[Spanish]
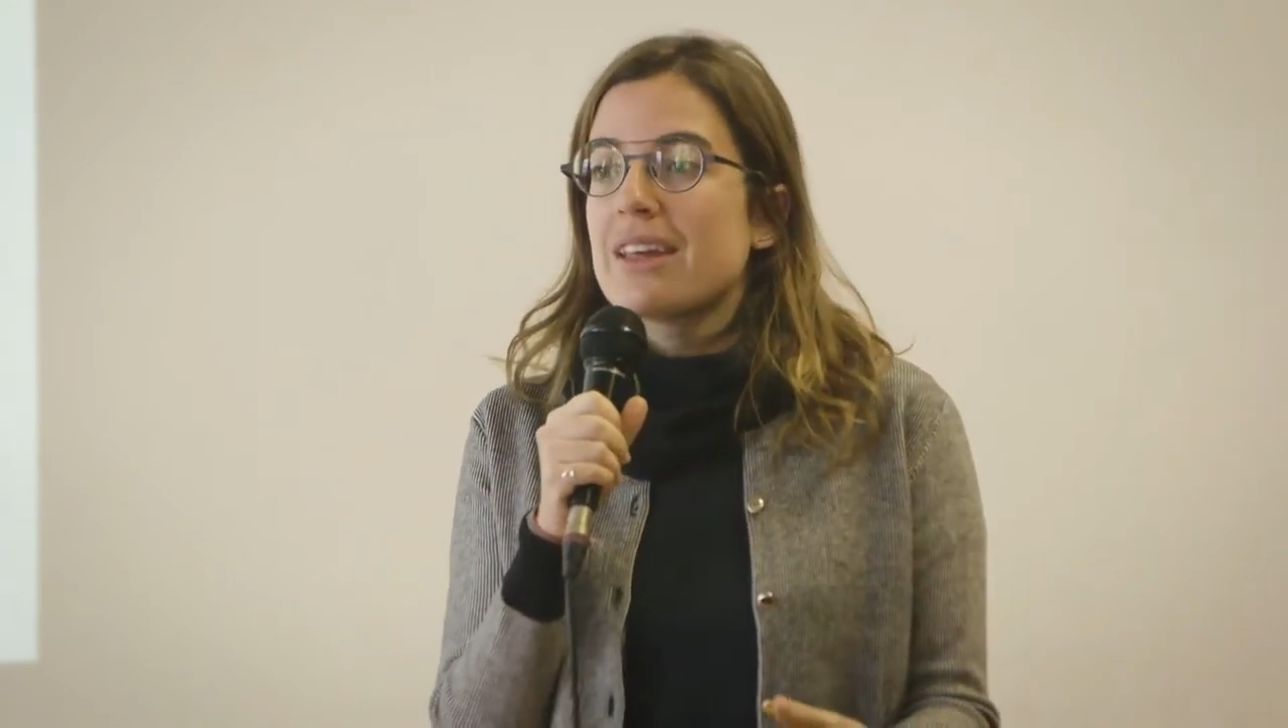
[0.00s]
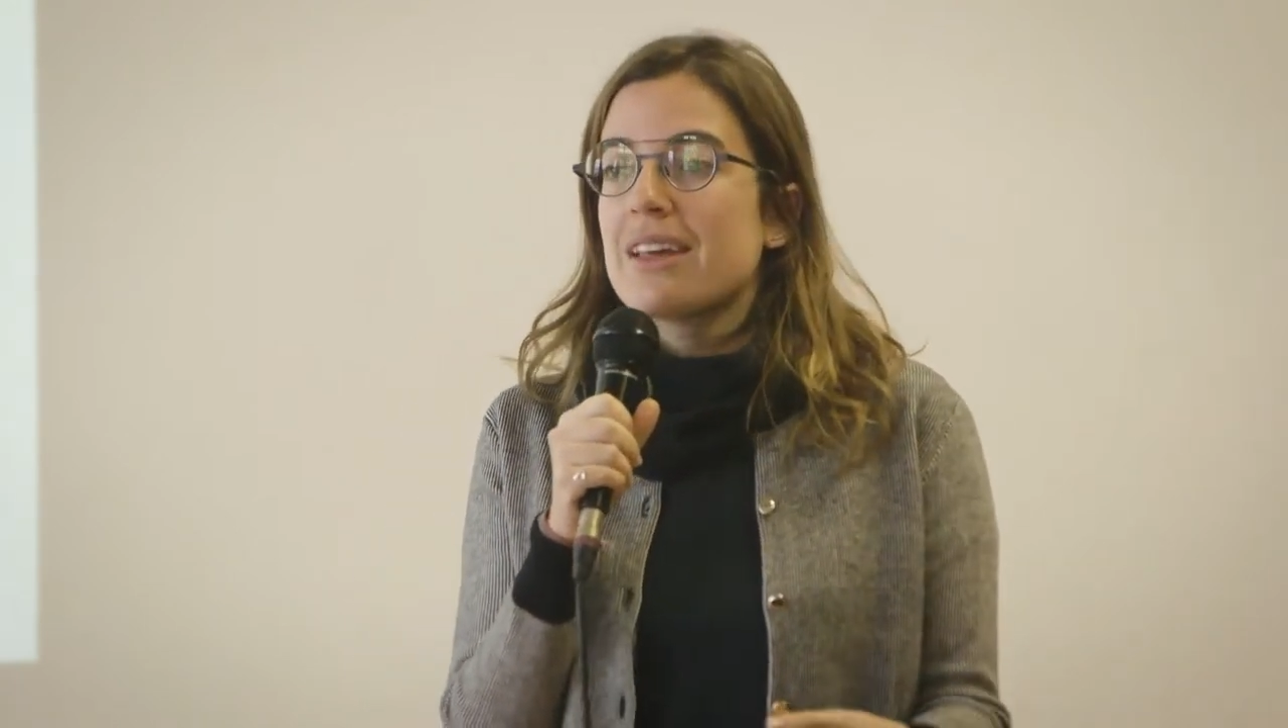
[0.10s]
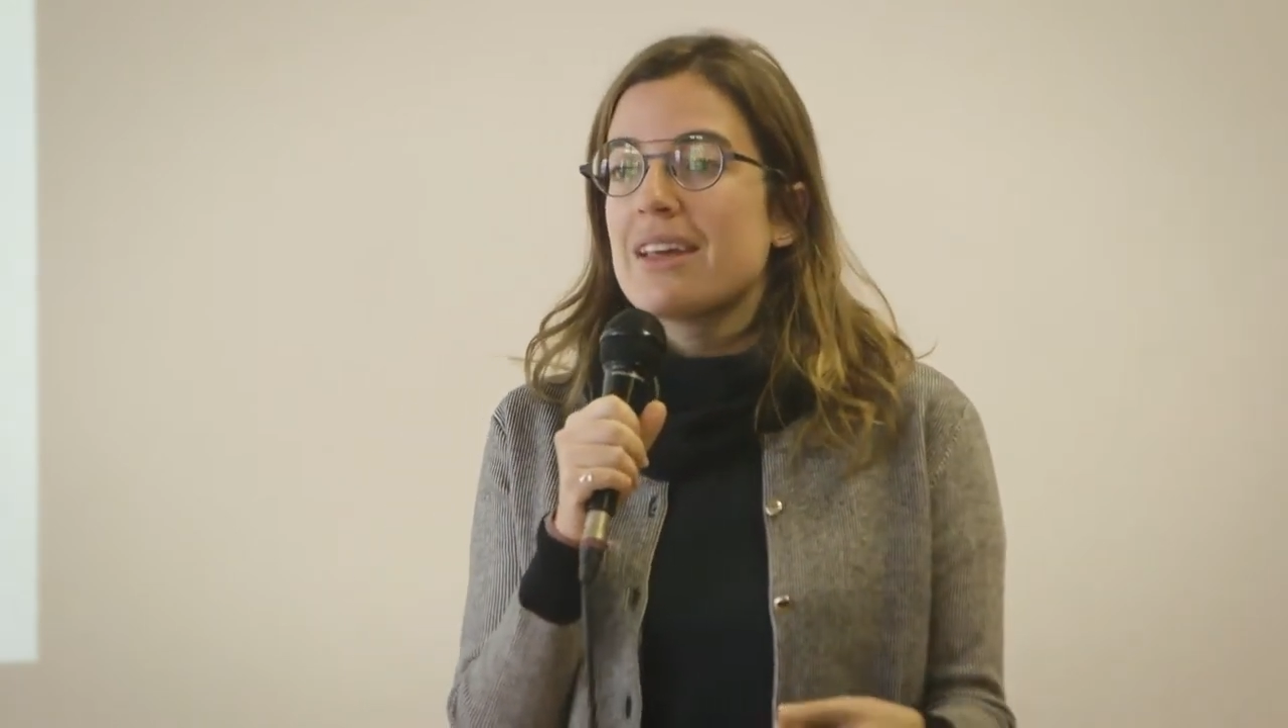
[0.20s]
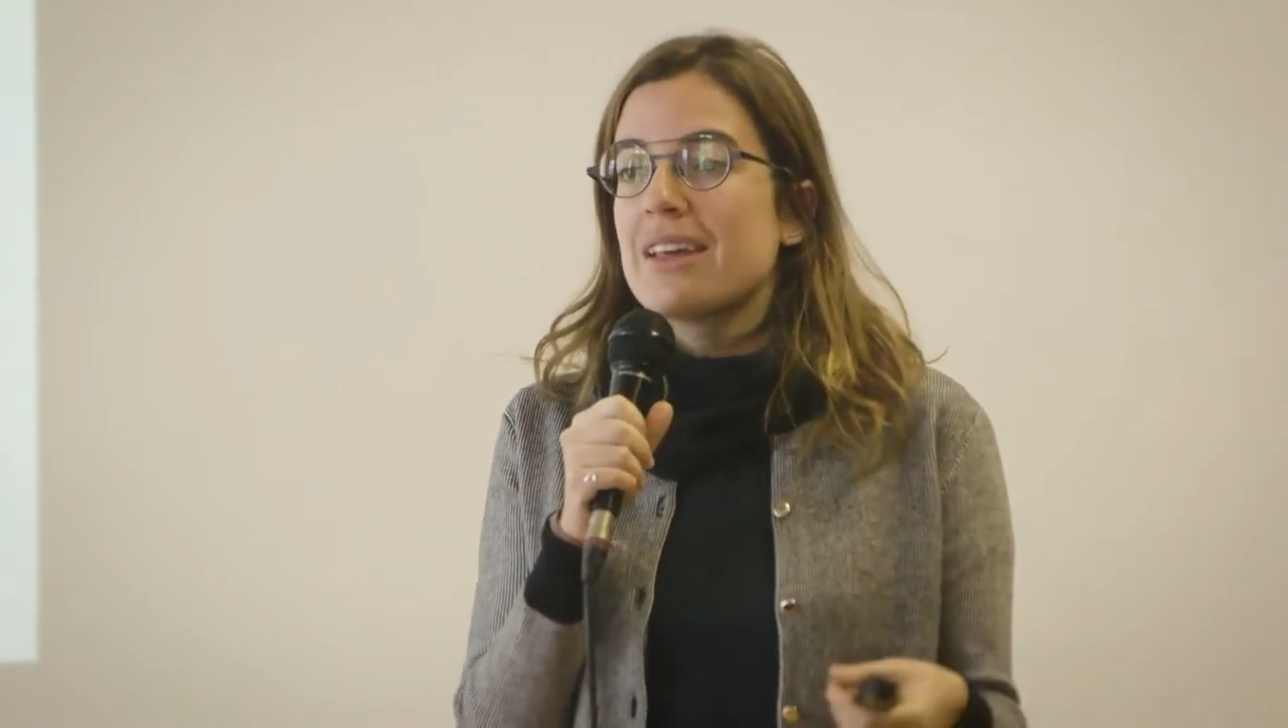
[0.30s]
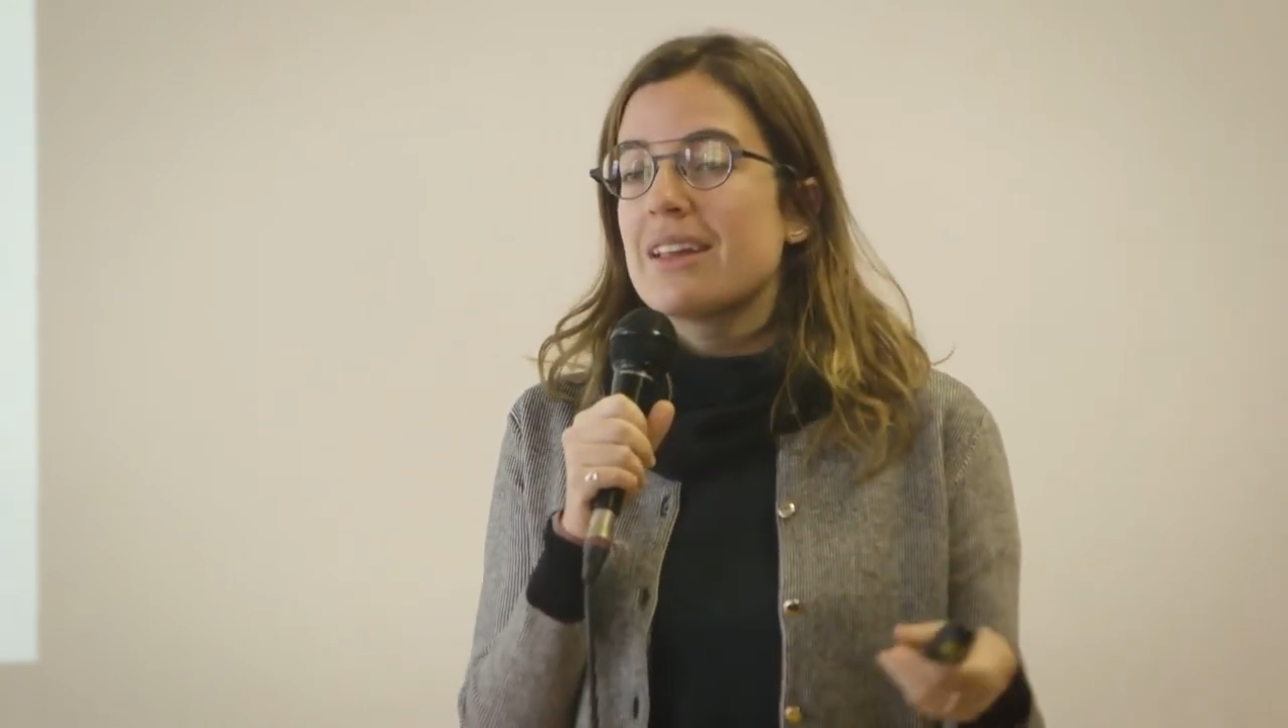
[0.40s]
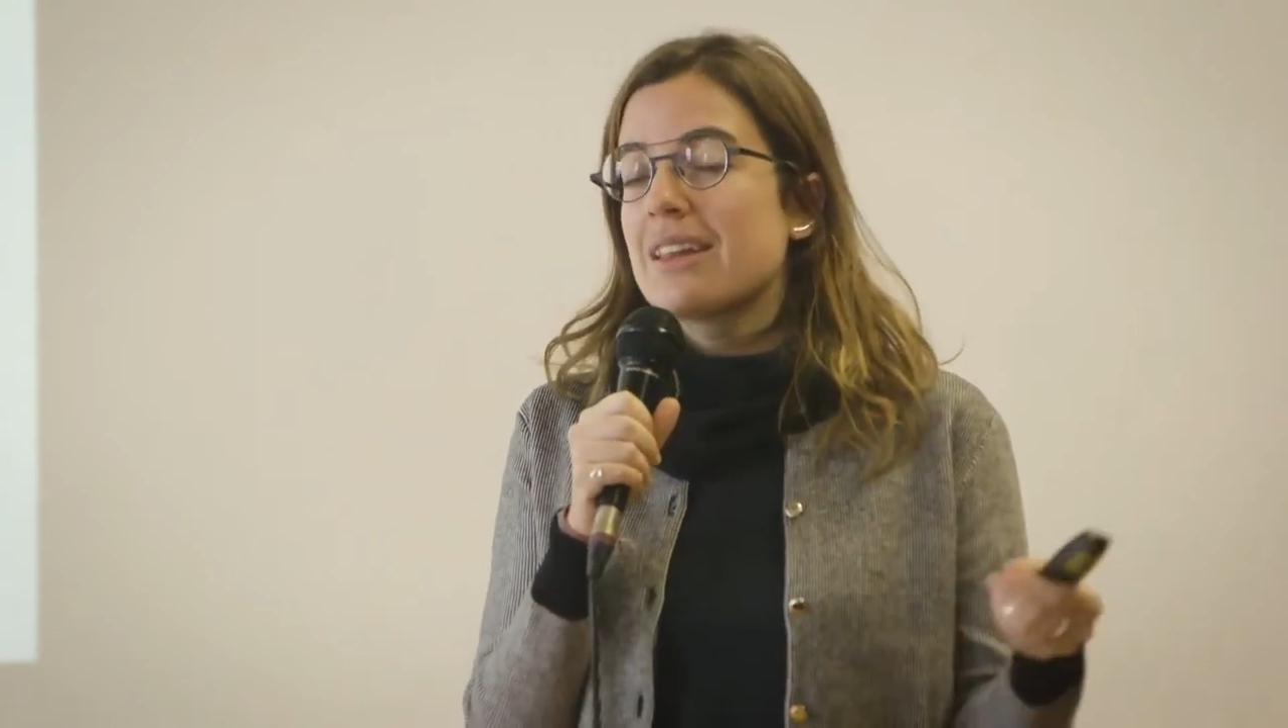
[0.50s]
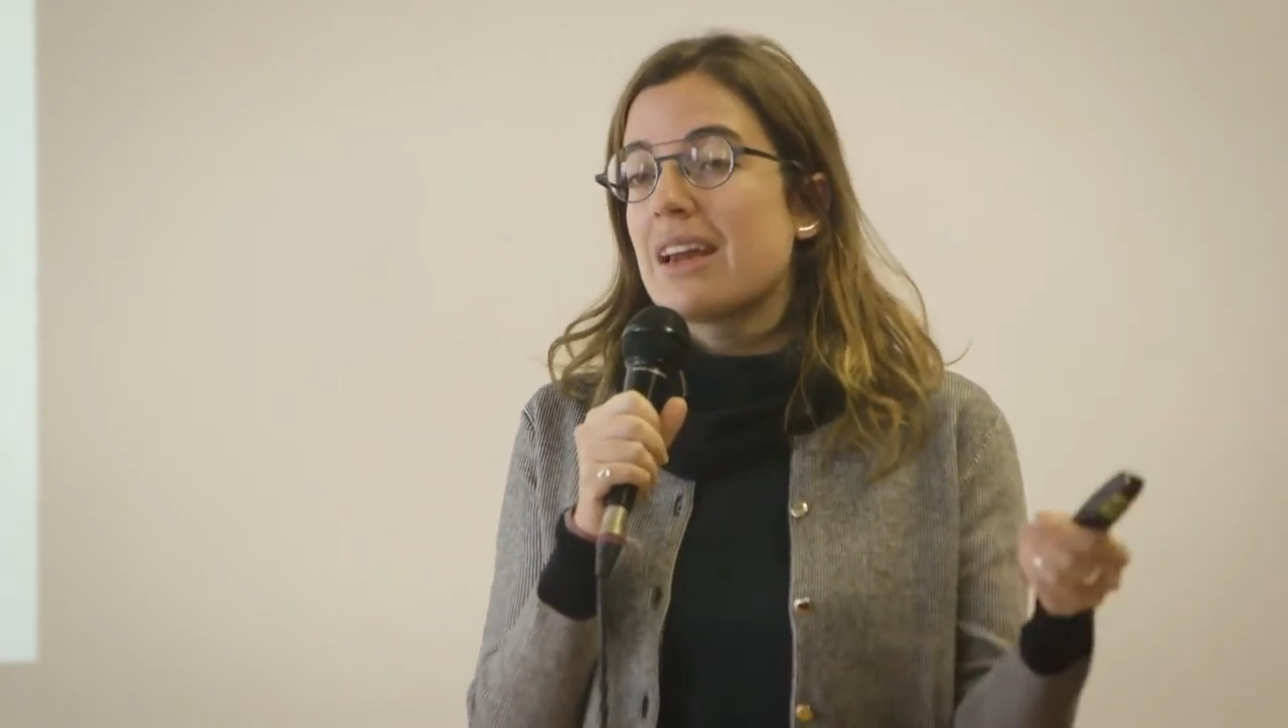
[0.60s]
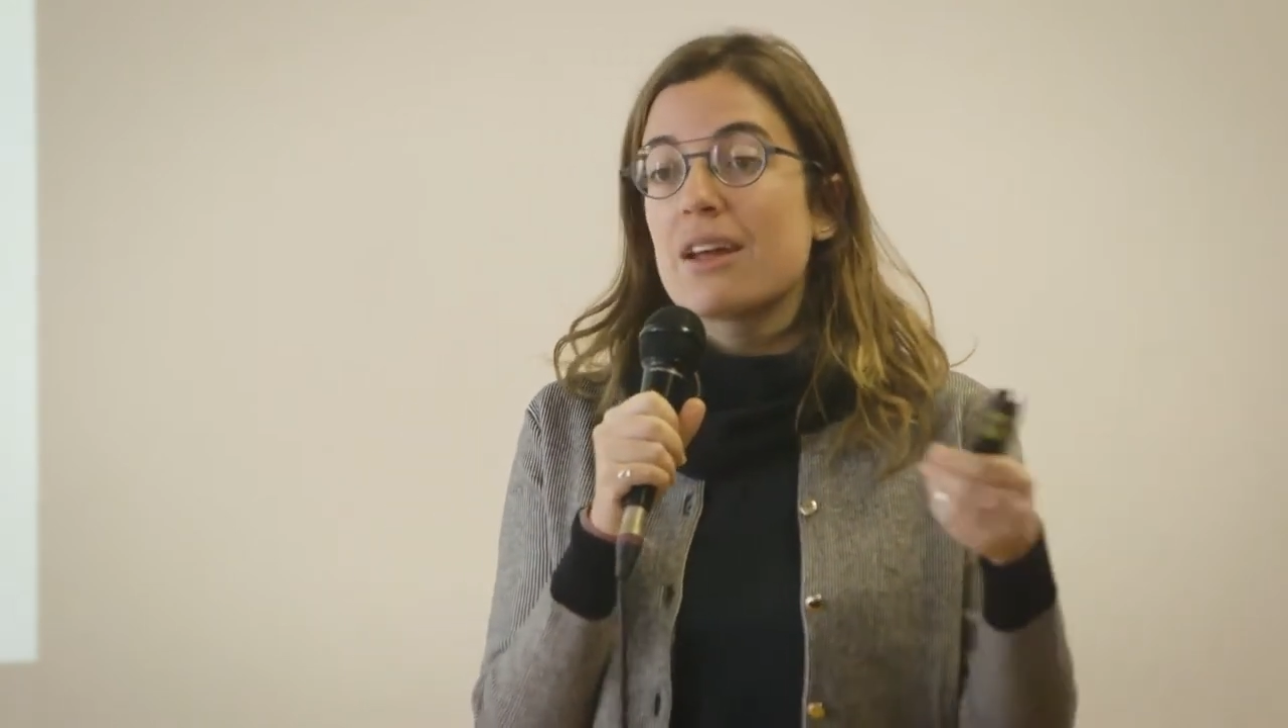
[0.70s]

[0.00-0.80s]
de,